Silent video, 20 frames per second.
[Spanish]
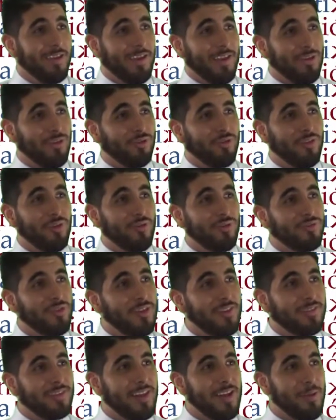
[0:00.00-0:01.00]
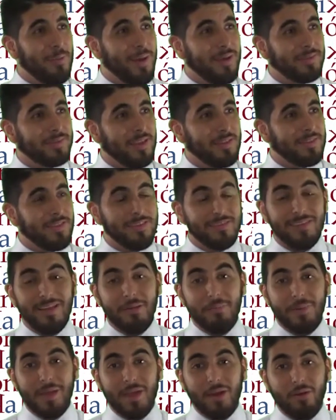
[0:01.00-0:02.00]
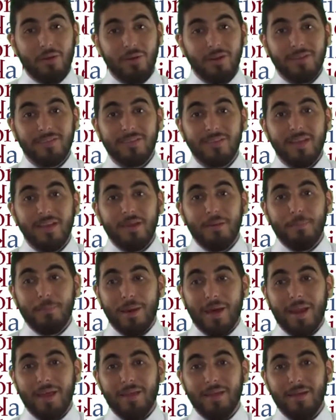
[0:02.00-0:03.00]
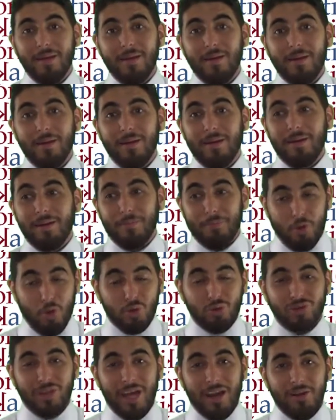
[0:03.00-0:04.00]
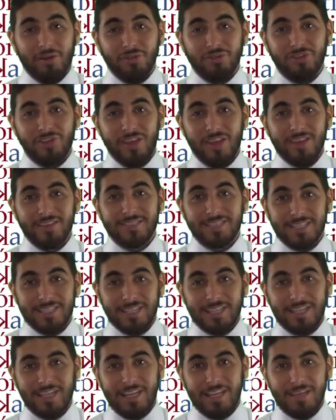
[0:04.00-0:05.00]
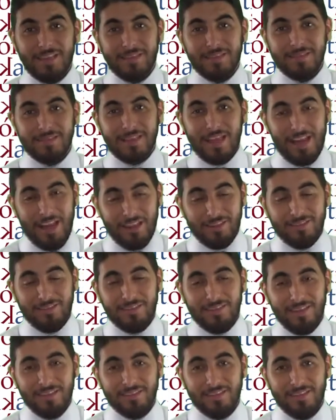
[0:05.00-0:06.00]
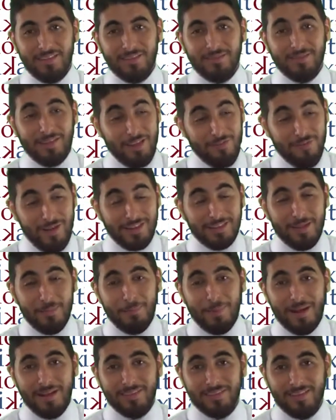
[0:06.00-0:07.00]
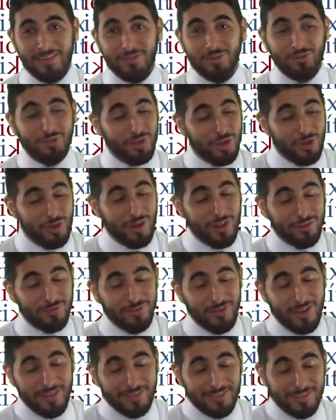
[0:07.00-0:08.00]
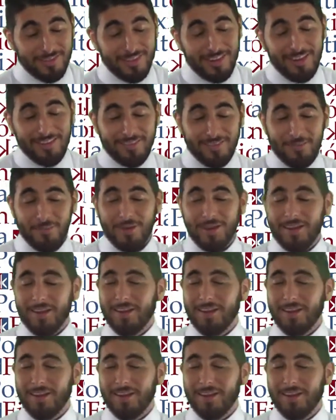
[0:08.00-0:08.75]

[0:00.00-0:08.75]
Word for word: que yo sé que ustedes se levantan desde el miércoles para contar los días de las siguientes, que faltan para el siguiente noticiero y las frases de la semana.